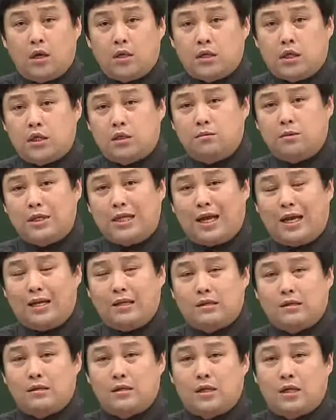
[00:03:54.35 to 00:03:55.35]

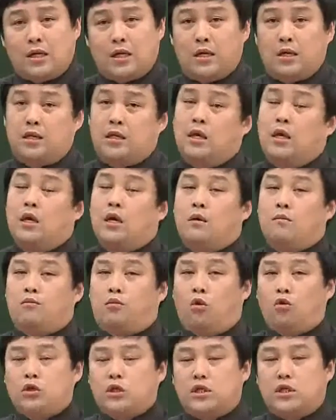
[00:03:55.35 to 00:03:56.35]
제시문나에서는
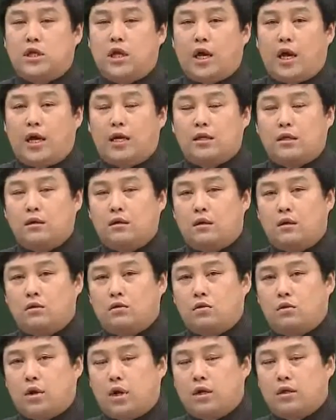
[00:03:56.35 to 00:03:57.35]
복지체계 같은 걸
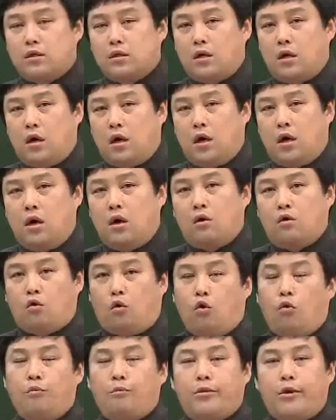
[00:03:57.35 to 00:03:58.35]
통해서
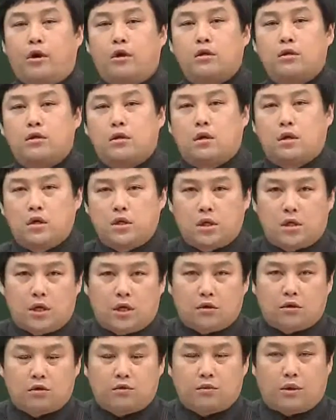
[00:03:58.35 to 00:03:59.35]
공평성을
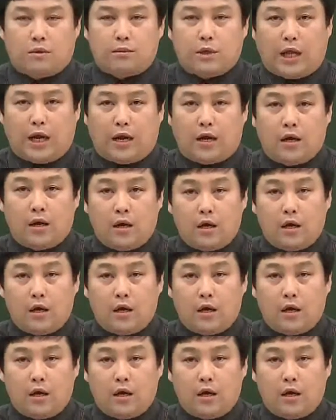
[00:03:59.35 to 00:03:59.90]
실현하고 싶어 합니다.